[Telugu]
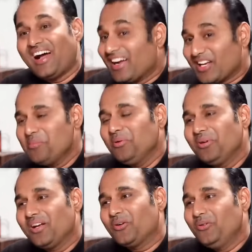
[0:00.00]
ఆ టైప్లో
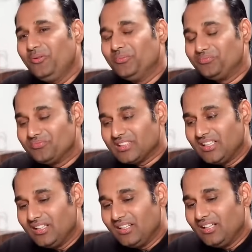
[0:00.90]
నాకు
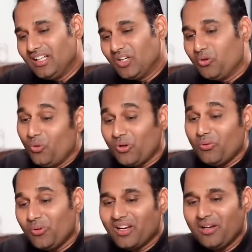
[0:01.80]
కూర
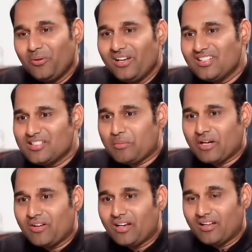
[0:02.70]
కూరగా వండేస్తే
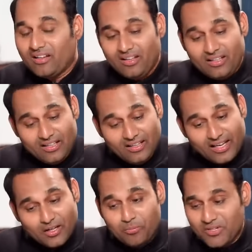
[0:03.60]
పర్వాలా ఈ
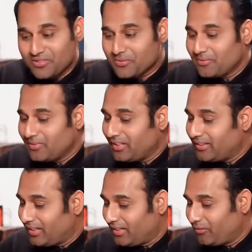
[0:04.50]
లెగ్ పీసు
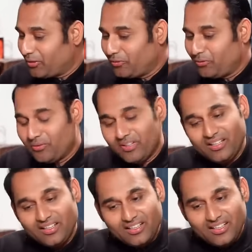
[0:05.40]
ఇది లివరు
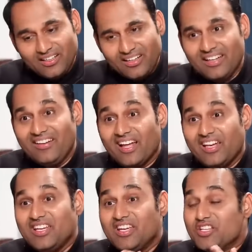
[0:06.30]
ఇది ఇది ఇలా
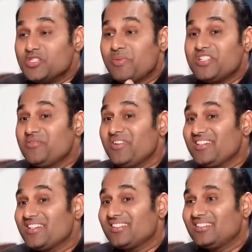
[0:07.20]
అని స్పెసిఫై
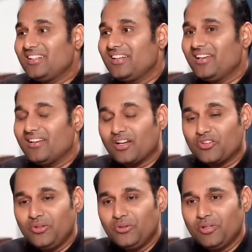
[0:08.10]
చేస్తే నాకు
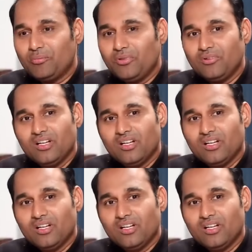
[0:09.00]
తింటున్నప్పుడు